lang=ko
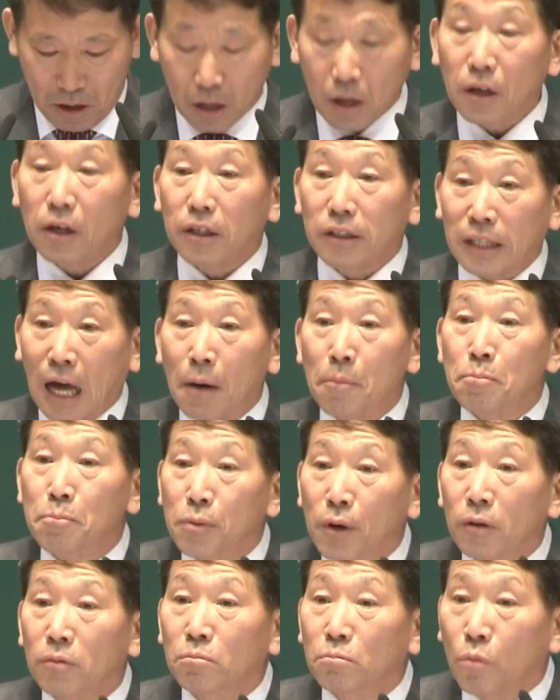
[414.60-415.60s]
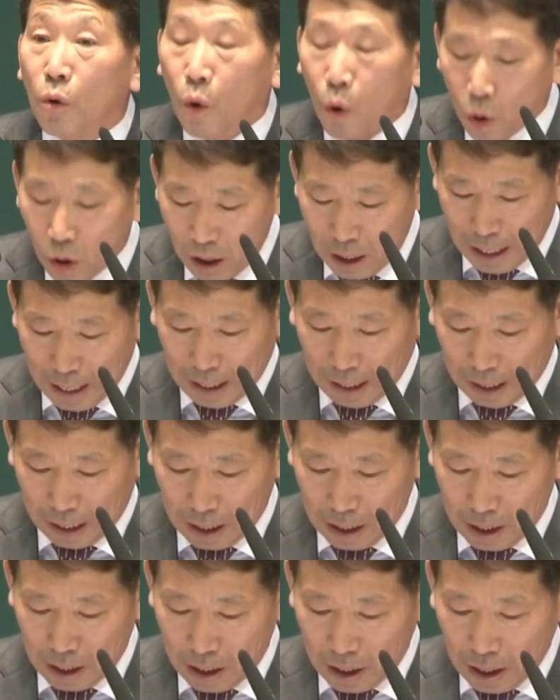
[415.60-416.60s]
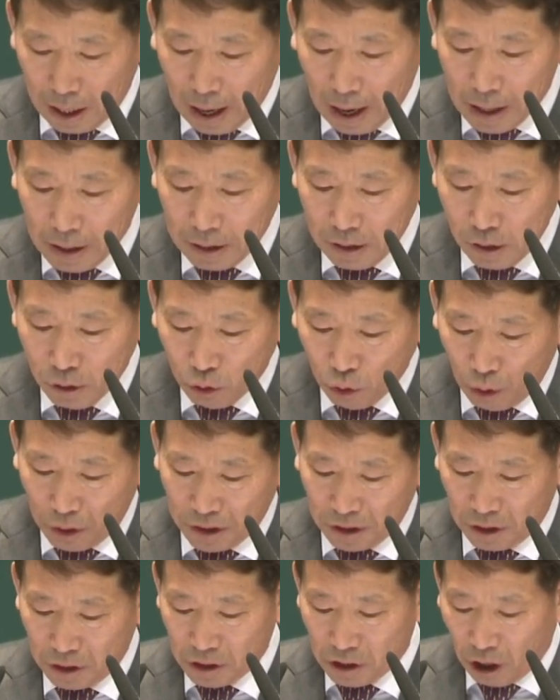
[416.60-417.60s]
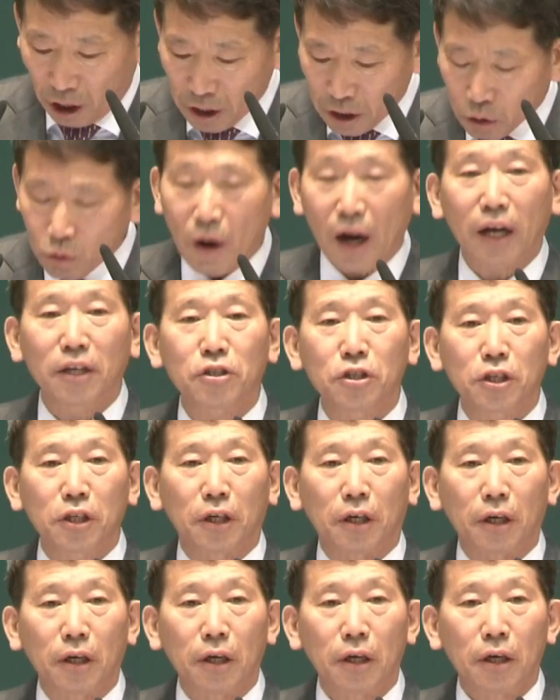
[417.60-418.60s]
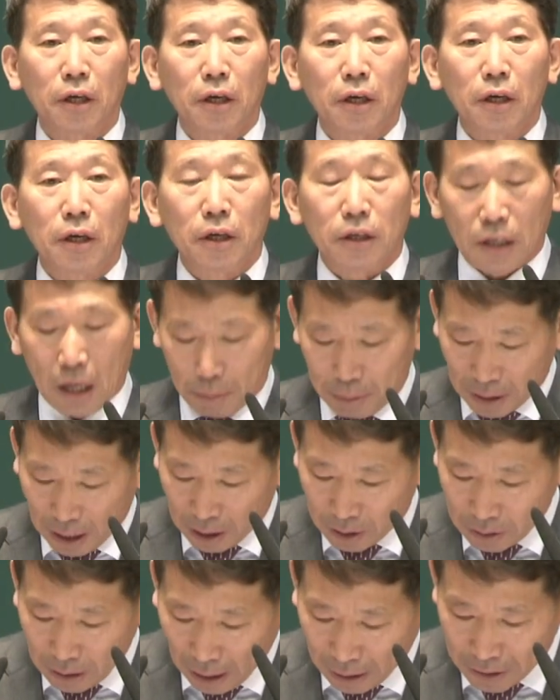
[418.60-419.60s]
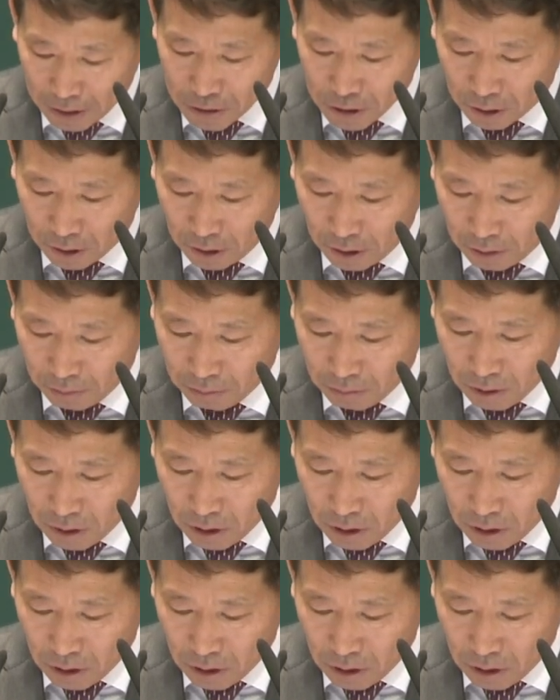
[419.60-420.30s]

남편 몰래 애인을 두고 있는 여인과 같이 예배당 안에서는